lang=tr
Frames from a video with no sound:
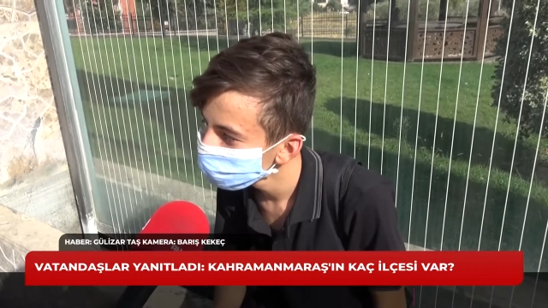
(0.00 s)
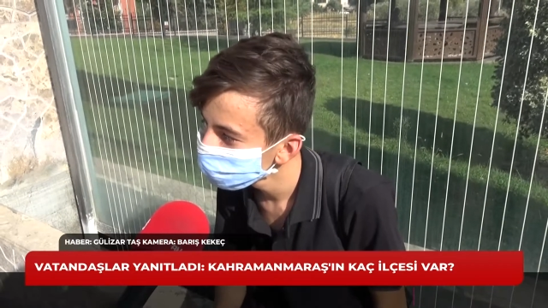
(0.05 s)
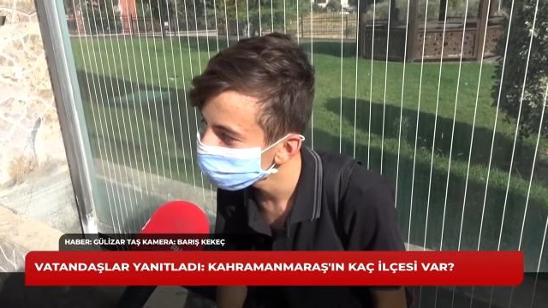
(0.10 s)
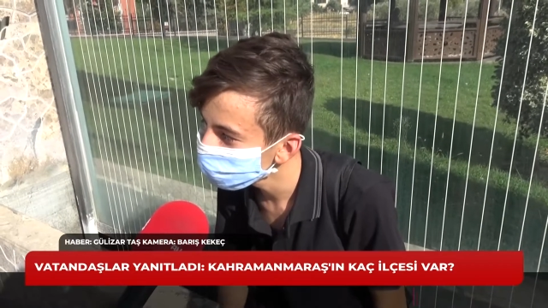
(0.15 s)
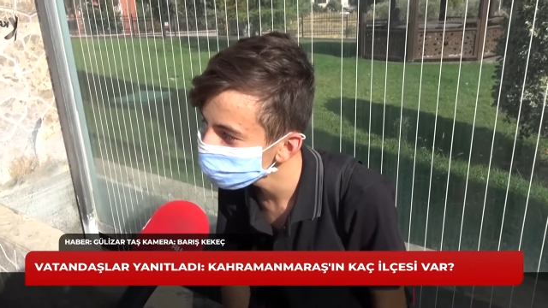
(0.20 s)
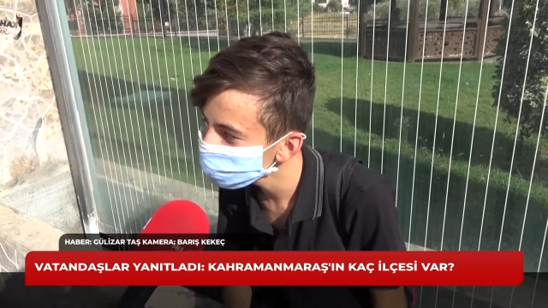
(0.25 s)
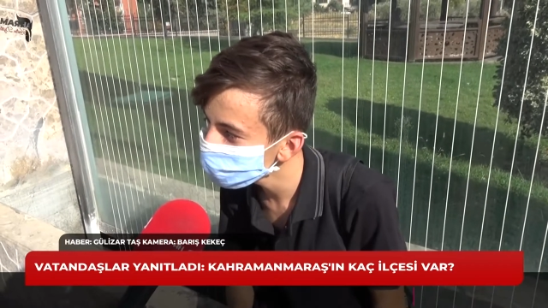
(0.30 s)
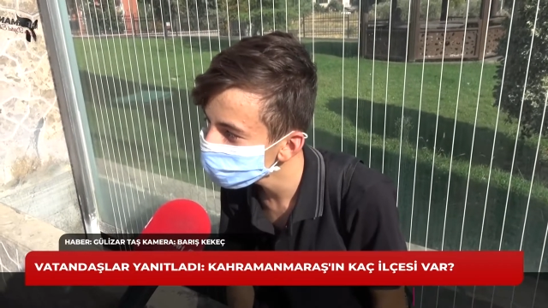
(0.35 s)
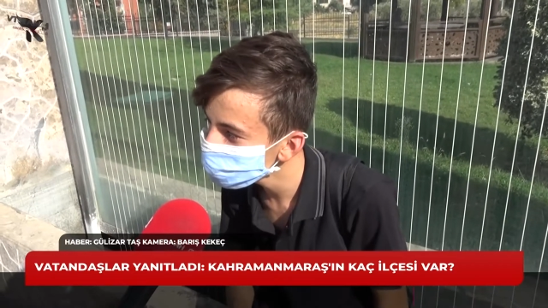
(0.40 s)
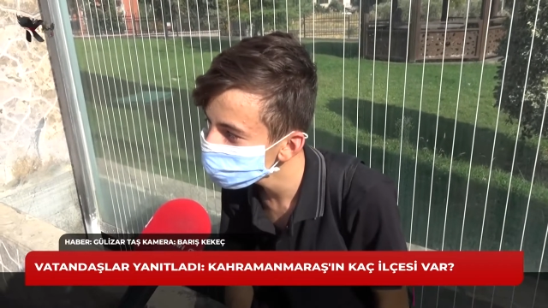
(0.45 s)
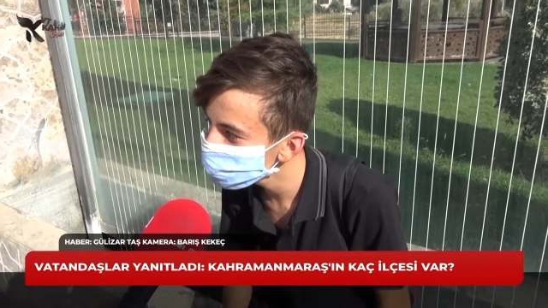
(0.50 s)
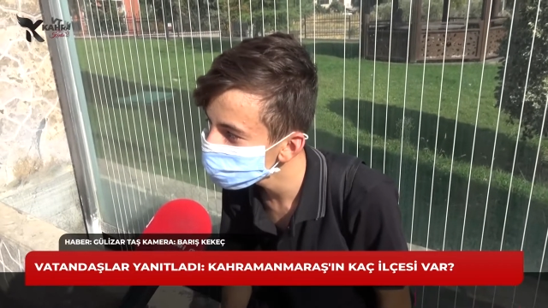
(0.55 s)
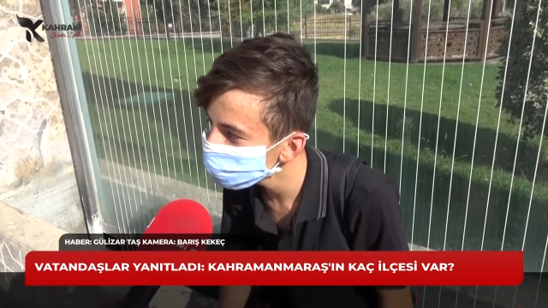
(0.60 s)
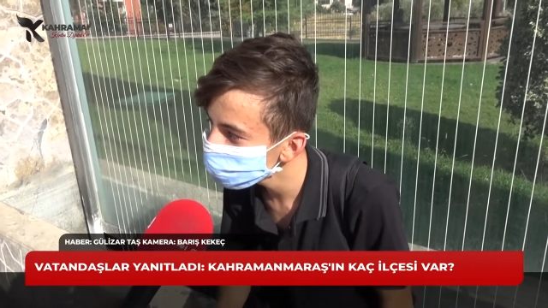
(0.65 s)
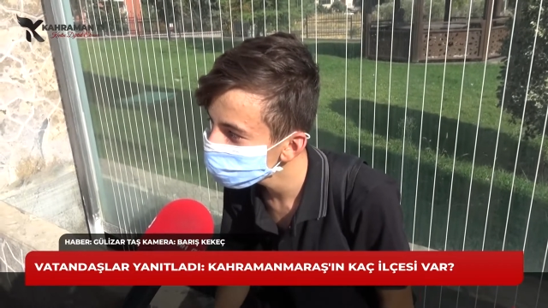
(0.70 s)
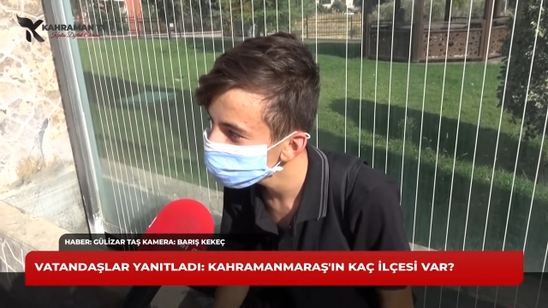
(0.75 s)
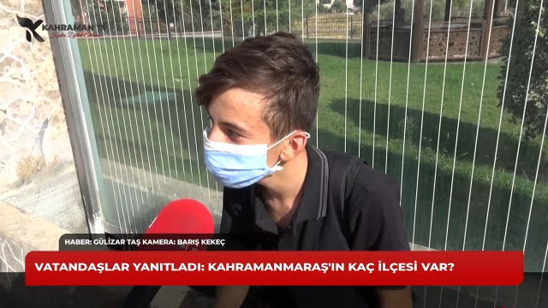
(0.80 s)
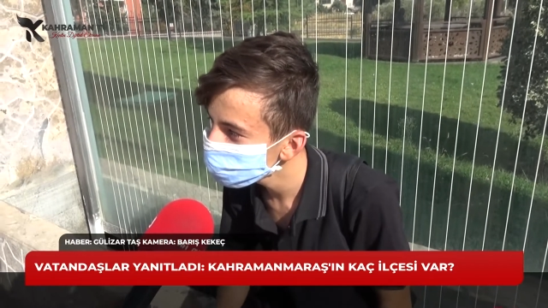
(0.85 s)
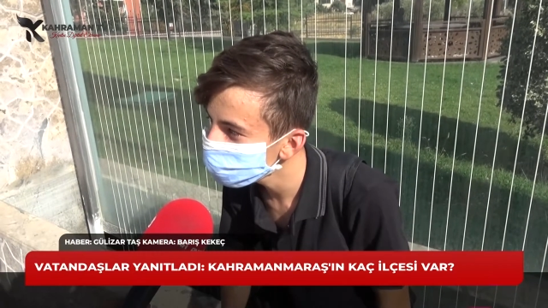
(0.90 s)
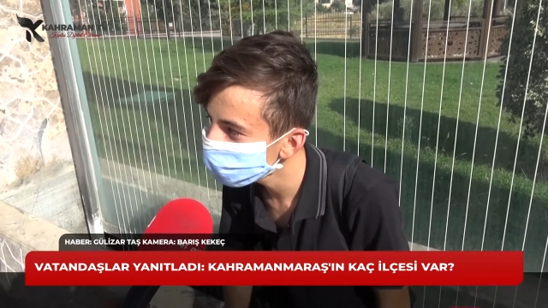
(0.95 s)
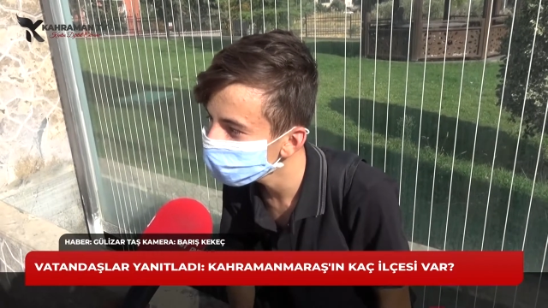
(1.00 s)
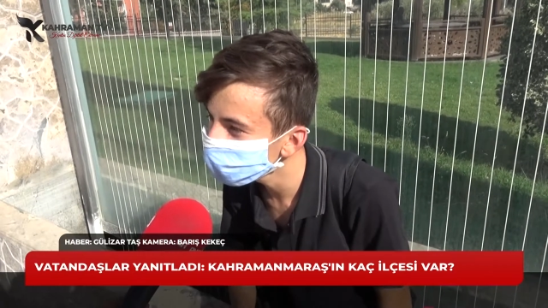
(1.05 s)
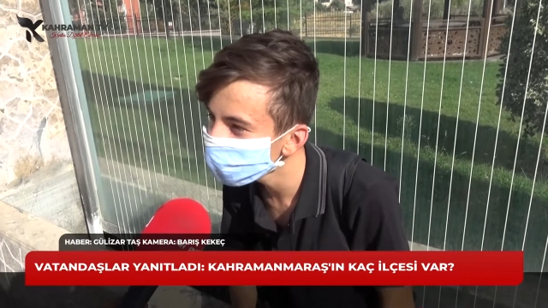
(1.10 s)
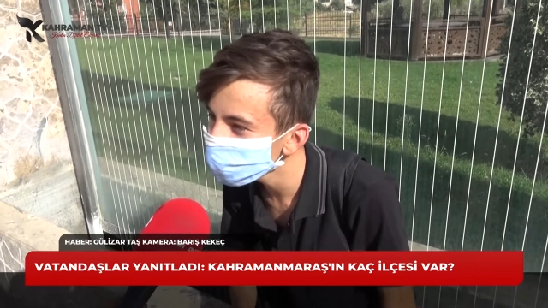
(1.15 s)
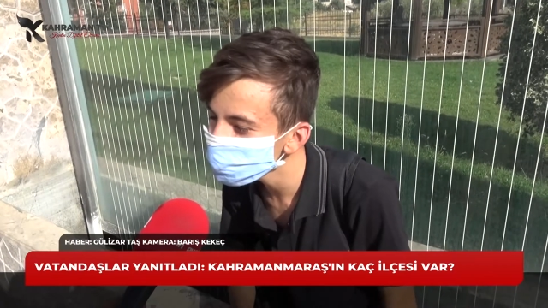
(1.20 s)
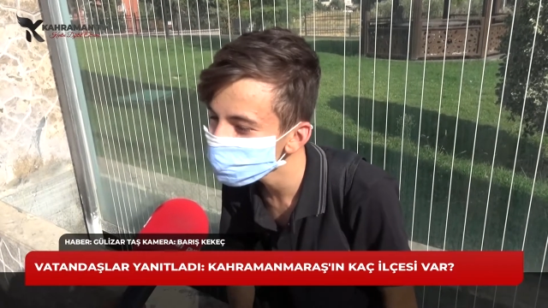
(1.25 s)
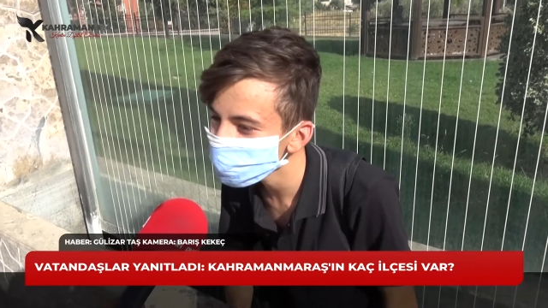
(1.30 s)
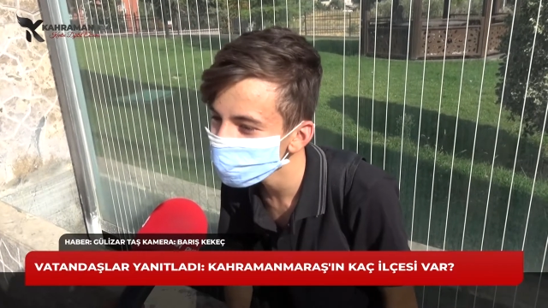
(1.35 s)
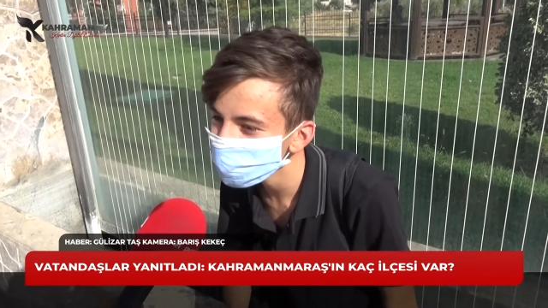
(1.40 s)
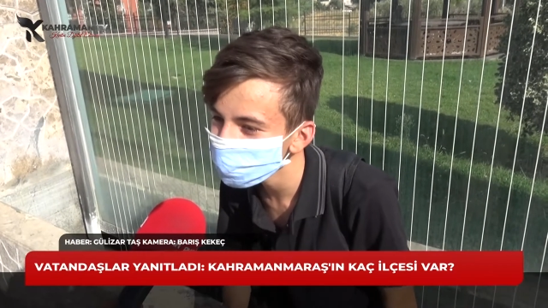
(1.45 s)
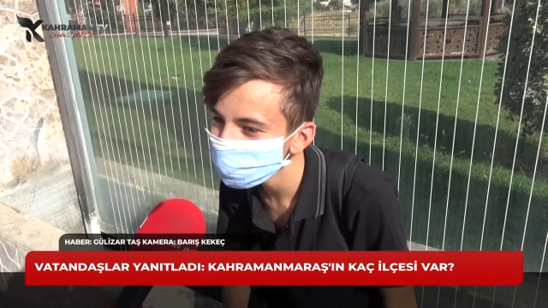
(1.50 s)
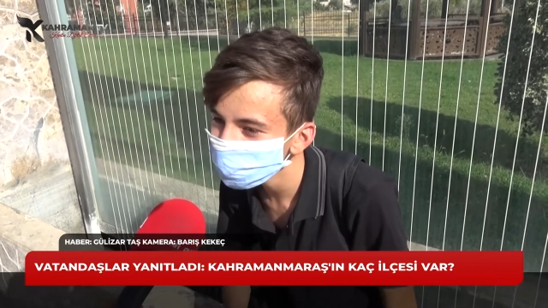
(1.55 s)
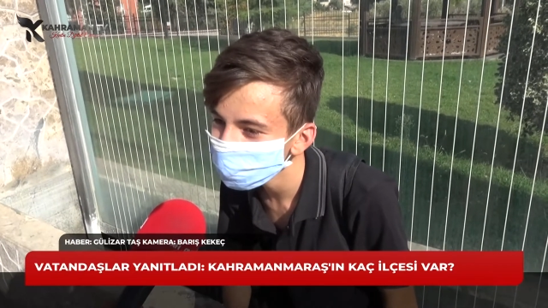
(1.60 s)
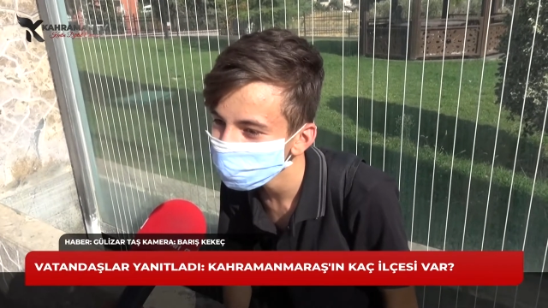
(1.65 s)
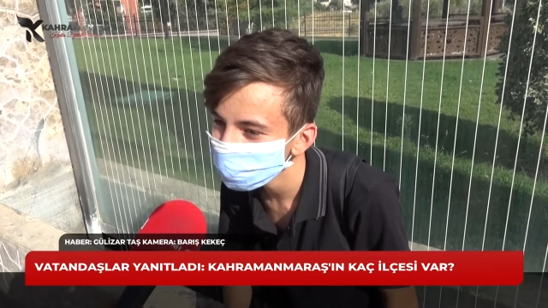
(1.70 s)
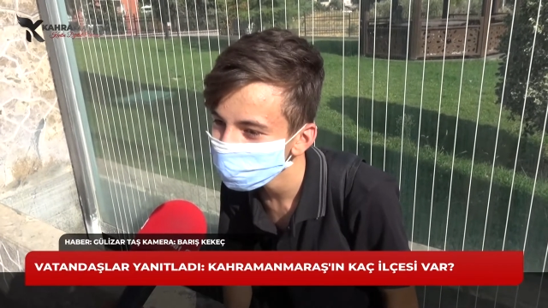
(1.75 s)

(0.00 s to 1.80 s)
Pazarcık, Çağlayan Cerit.